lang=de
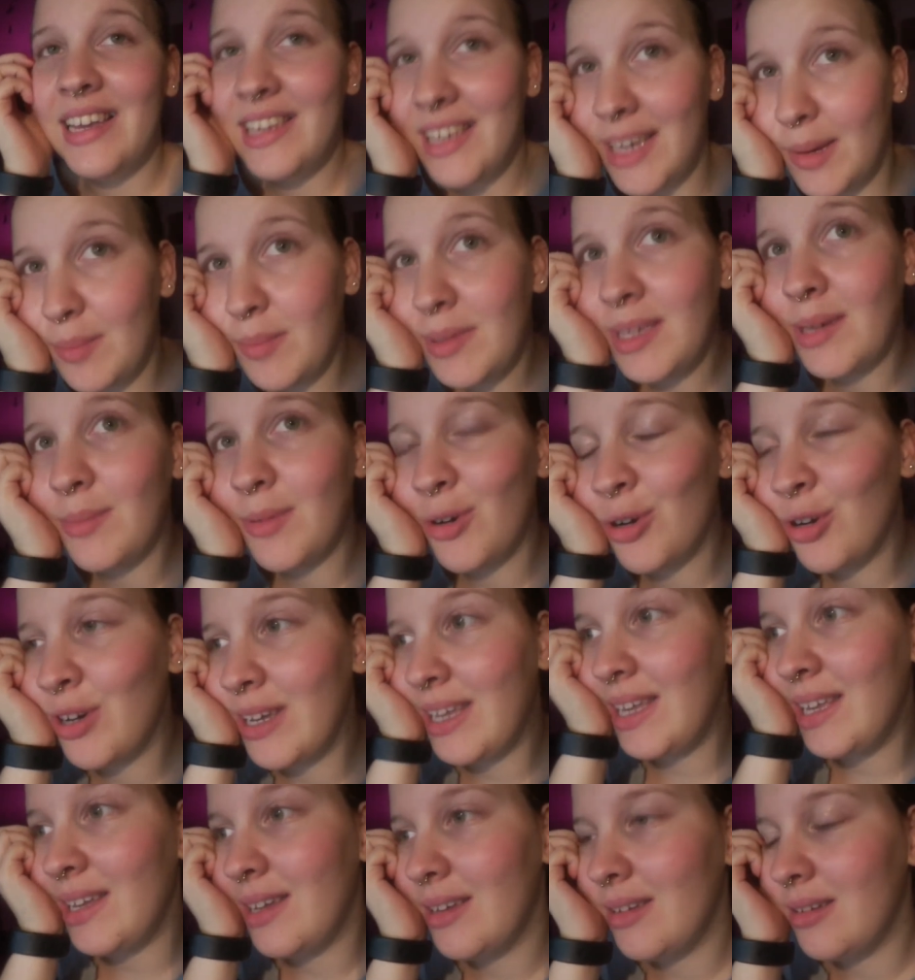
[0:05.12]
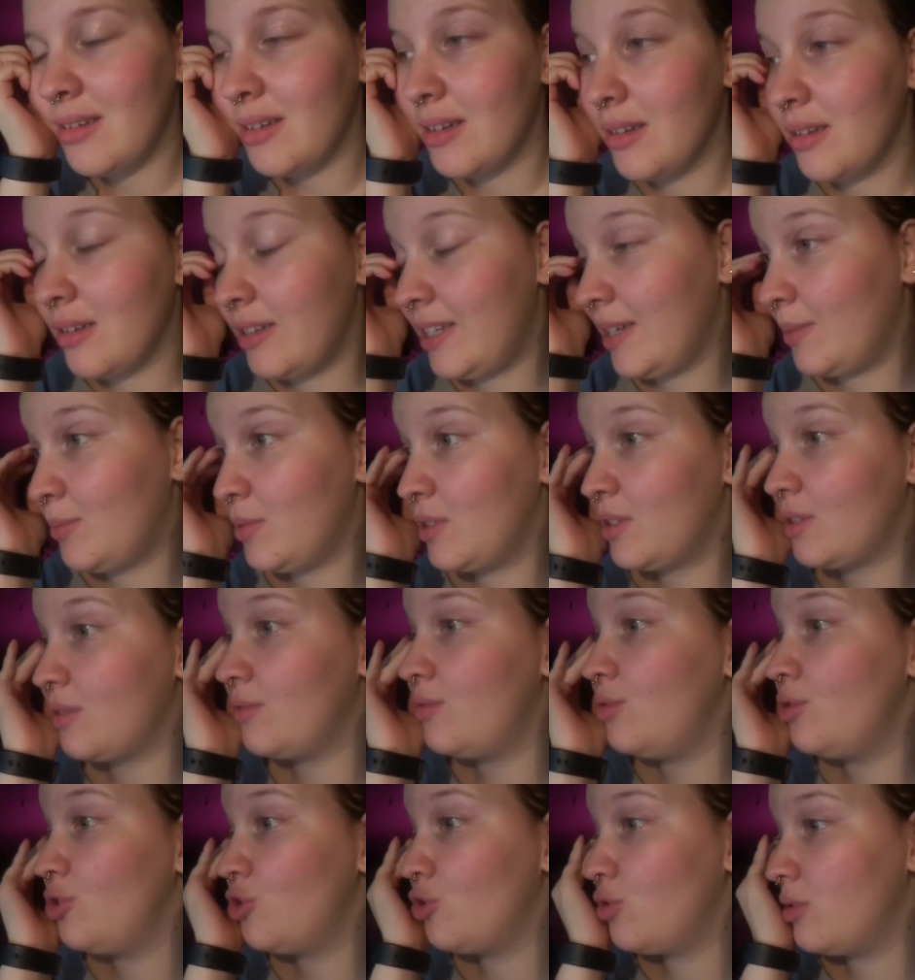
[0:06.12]
Ich habe mich aber auch, ich habe das
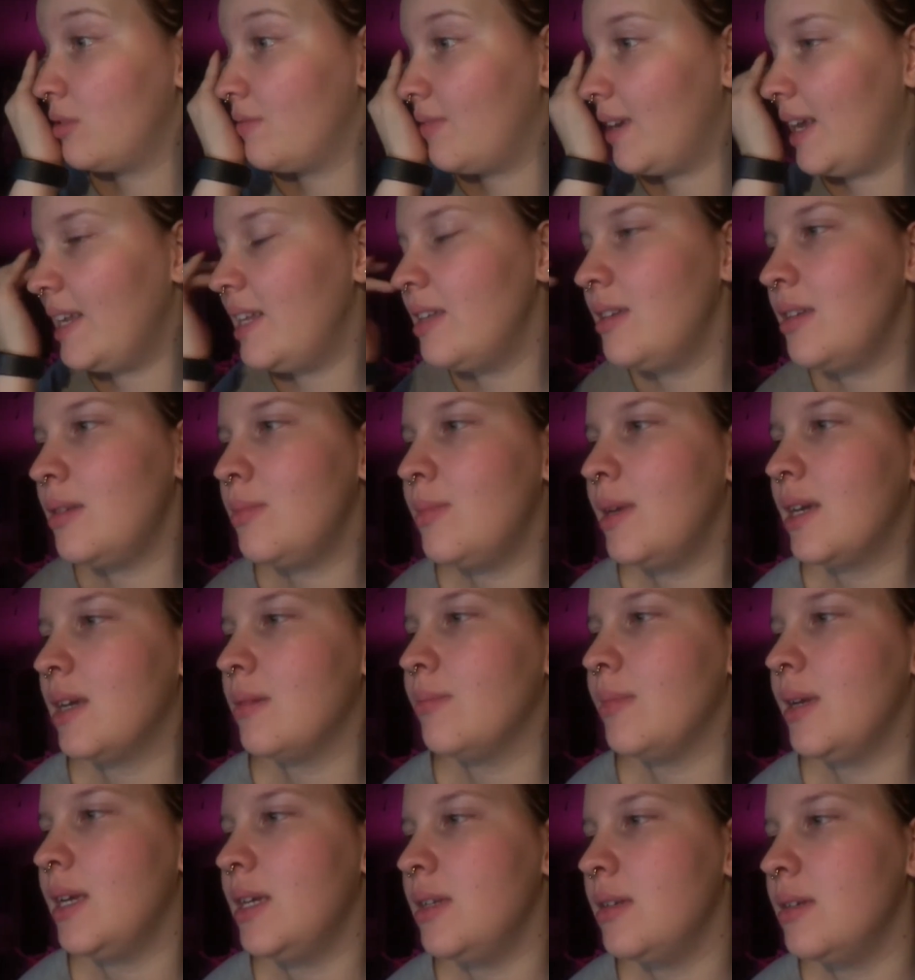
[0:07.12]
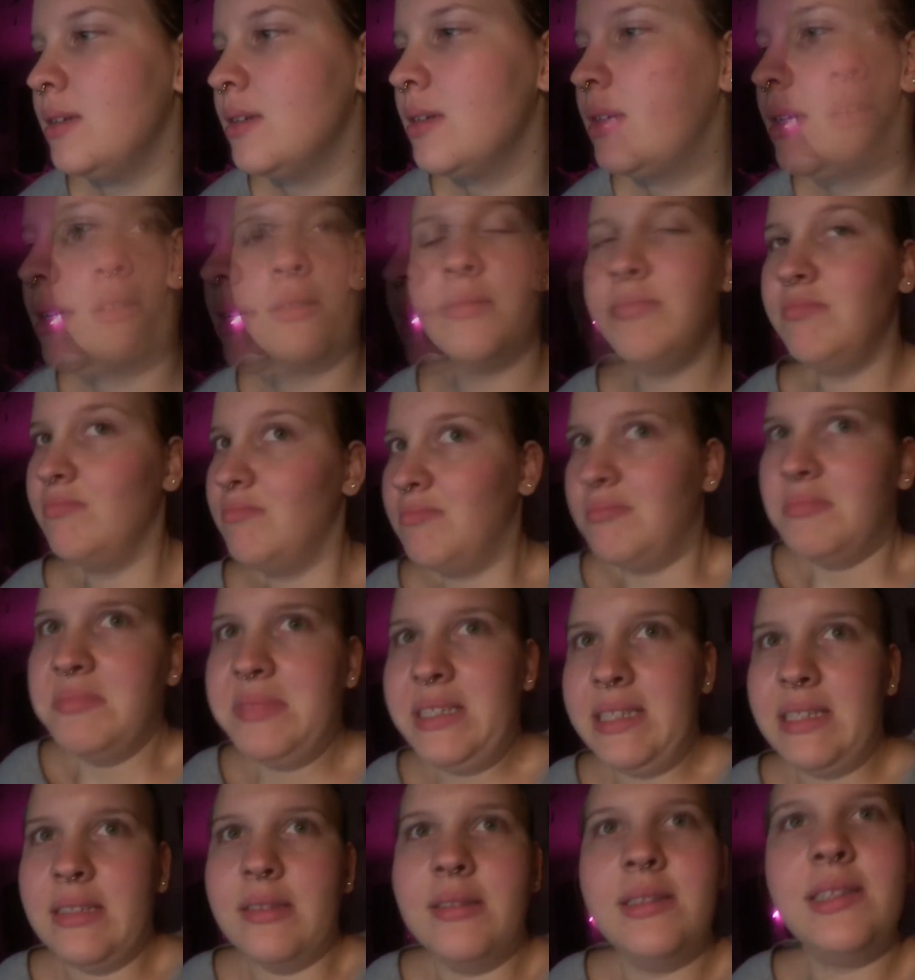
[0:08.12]
Gefühl, schon eine Weile nicht mehr gemeldet.
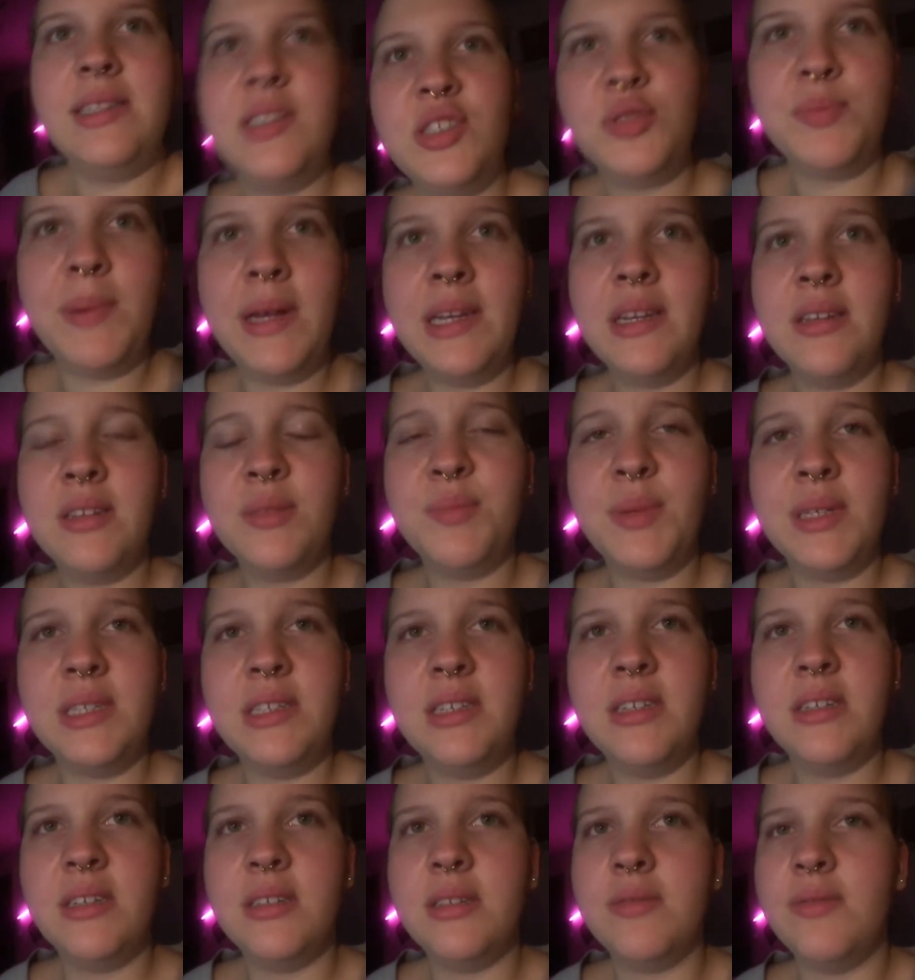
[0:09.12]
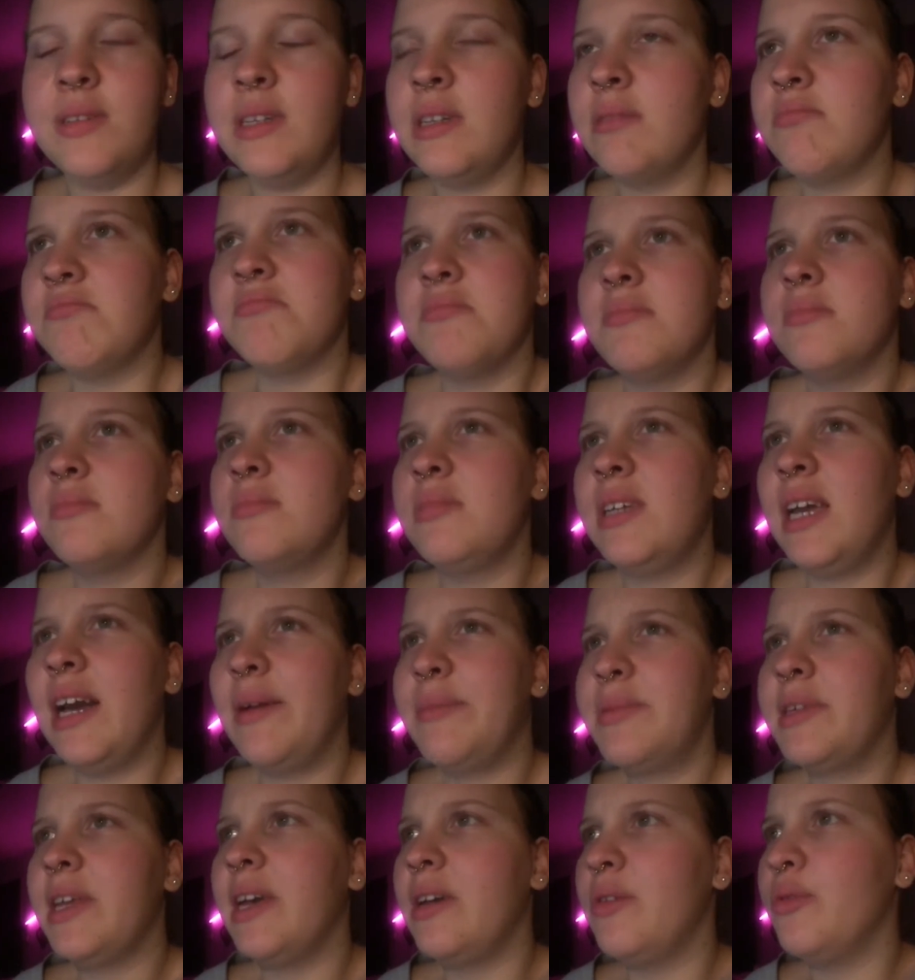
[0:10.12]
Es ist nichts Spannendes passiert, deswegen
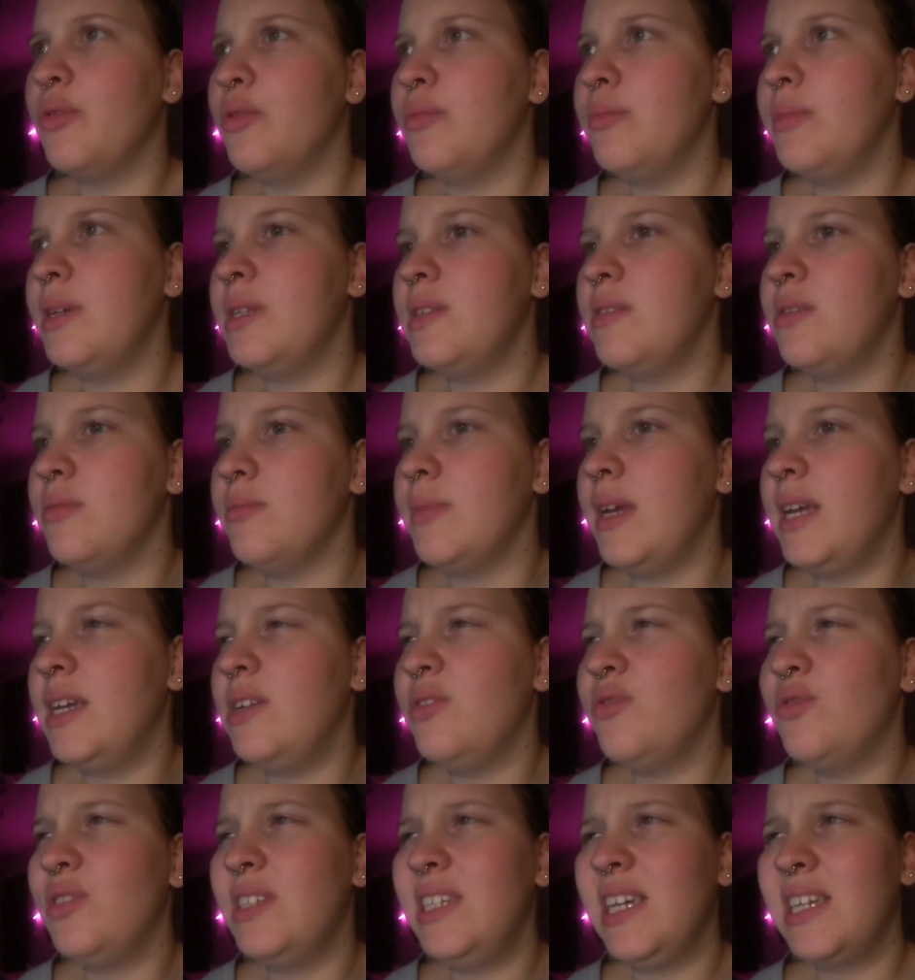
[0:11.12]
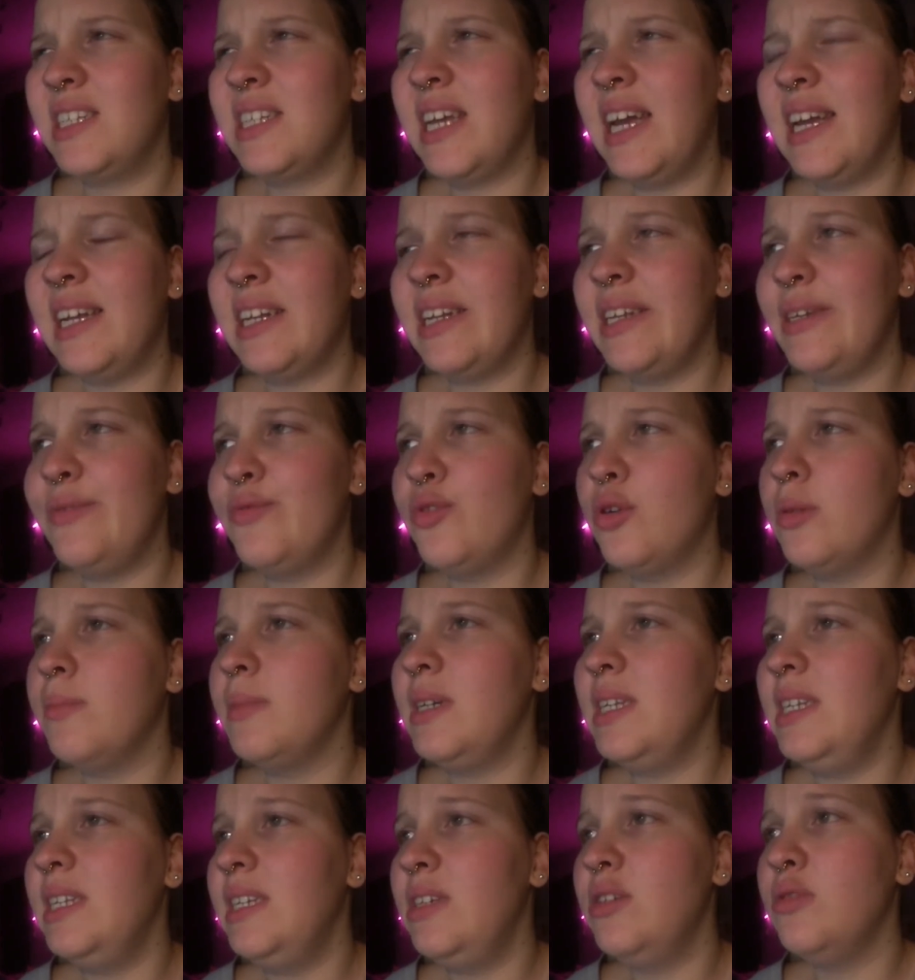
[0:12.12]
gab es keinen Grund, mich zu melden. Und ich hatte eigentlich vor,
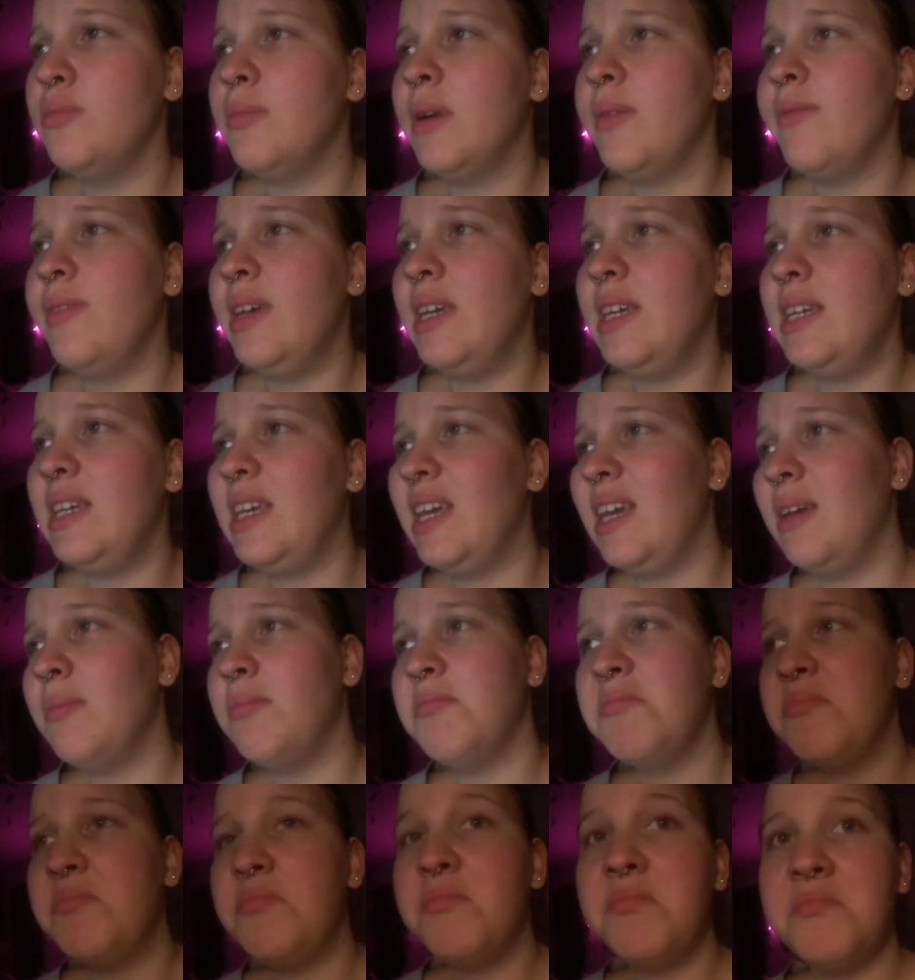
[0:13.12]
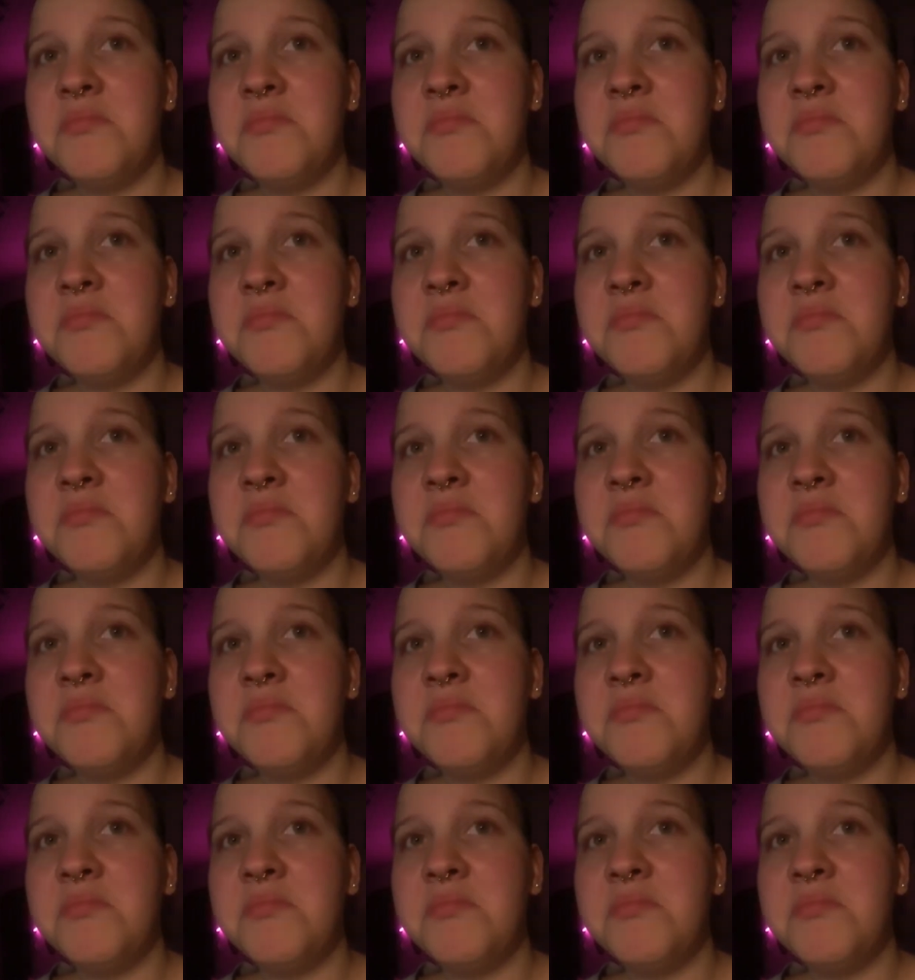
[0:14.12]
mich nicht immer wegen jedem